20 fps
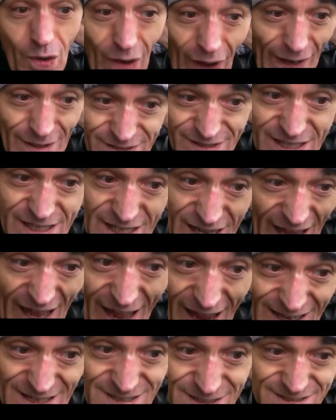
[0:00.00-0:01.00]
Antine
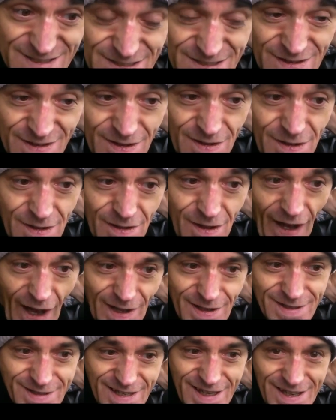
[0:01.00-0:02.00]
1,
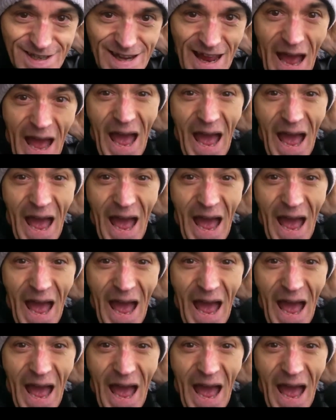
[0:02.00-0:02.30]
Antine,